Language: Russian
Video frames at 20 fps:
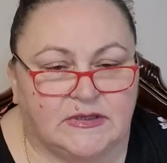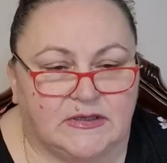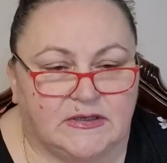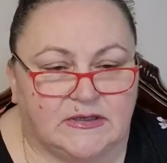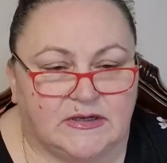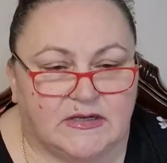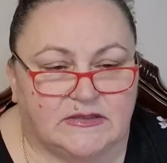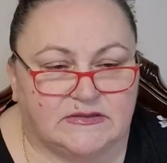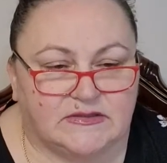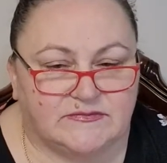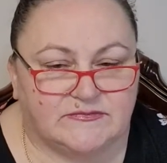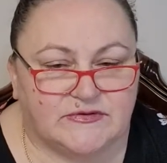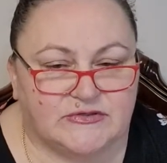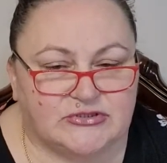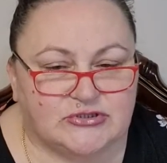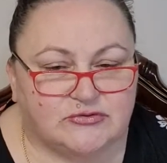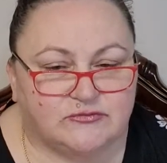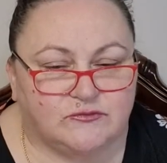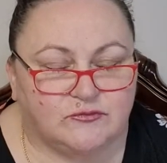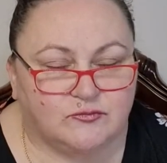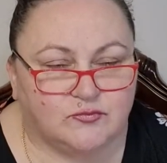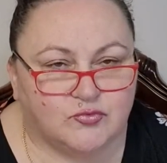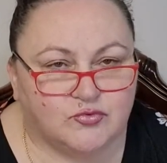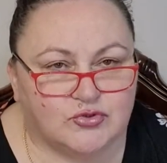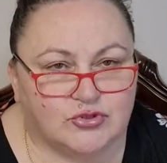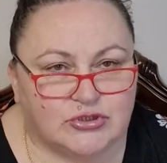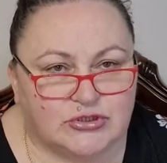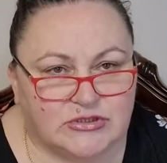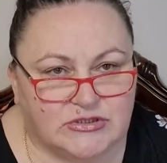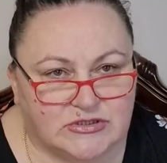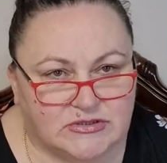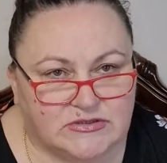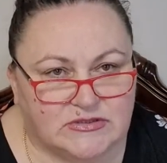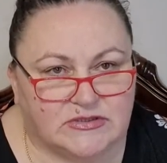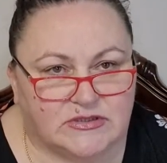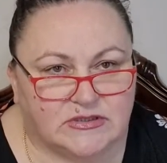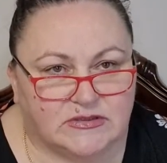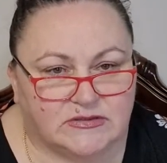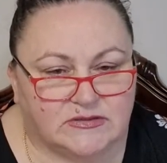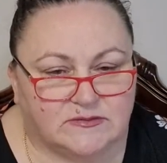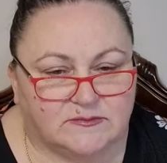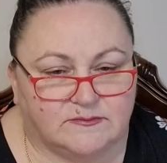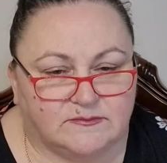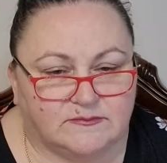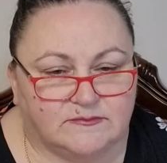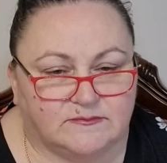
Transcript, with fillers: когда вашего мужа нет рядом.